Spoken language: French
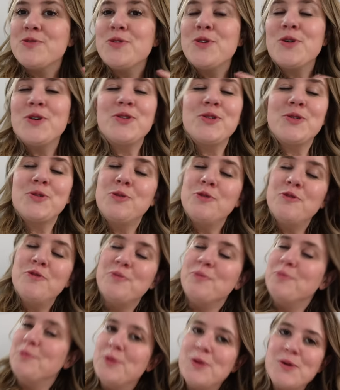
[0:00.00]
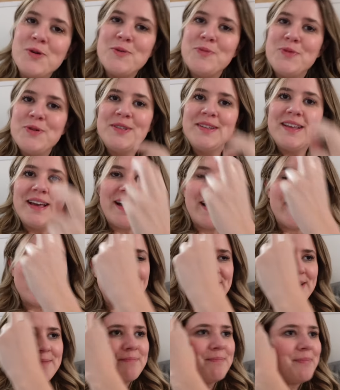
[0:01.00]
vous retrouve beaucoup plus tard.
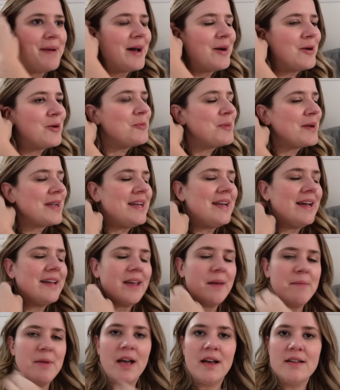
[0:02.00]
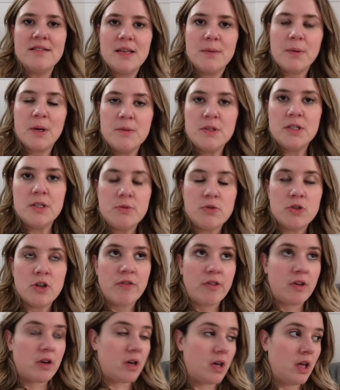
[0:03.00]
J'ai pas repris la caméra cet après-midi parce
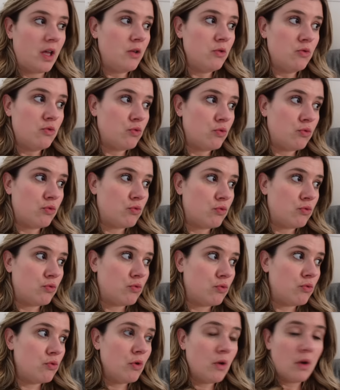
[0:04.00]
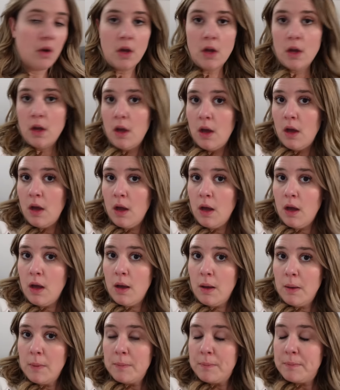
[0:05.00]
qu'il y avait rien de
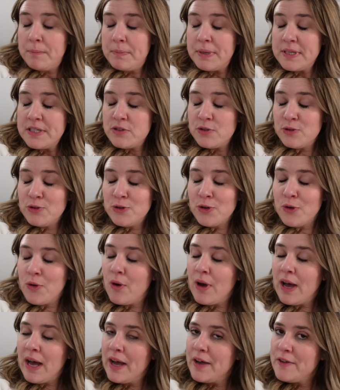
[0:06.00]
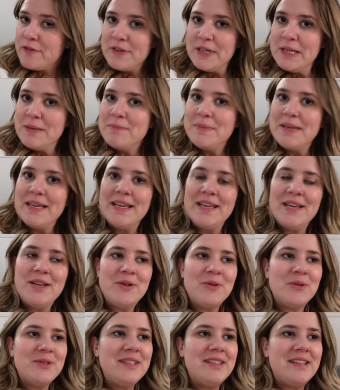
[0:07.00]
passionnant à
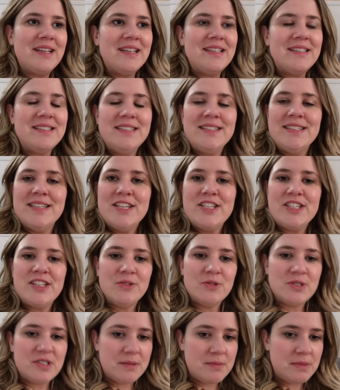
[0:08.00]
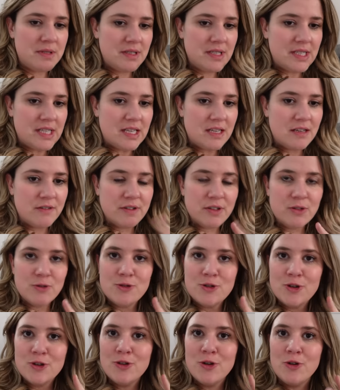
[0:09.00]
filmer. On est allé dîner chez nos amis. Il est
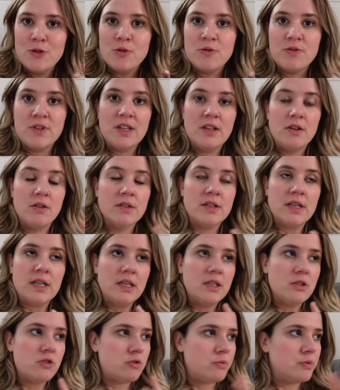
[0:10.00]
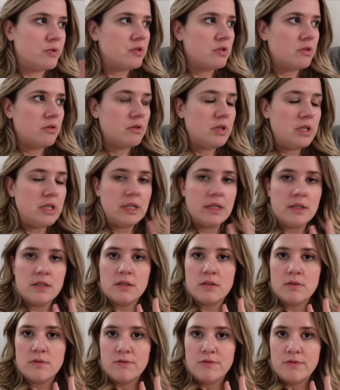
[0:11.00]
22h30, on vient de rentrer. Je pense que
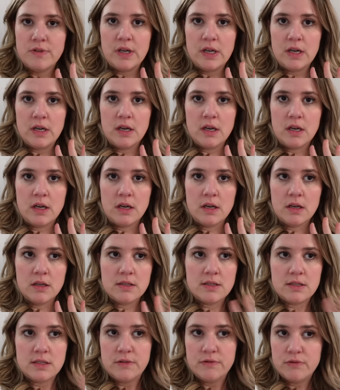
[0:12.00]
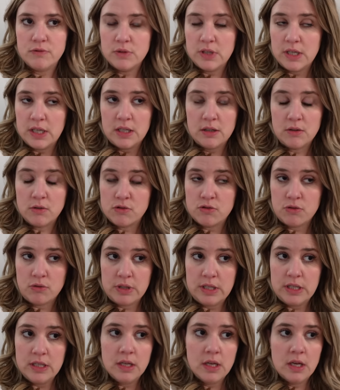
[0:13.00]
Inès va s'effondrer dans son
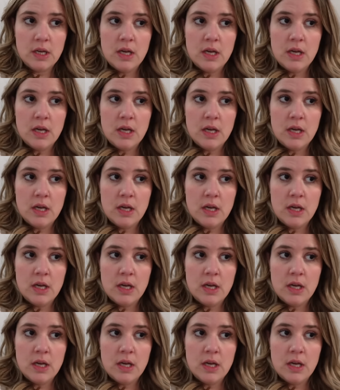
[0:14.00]
lit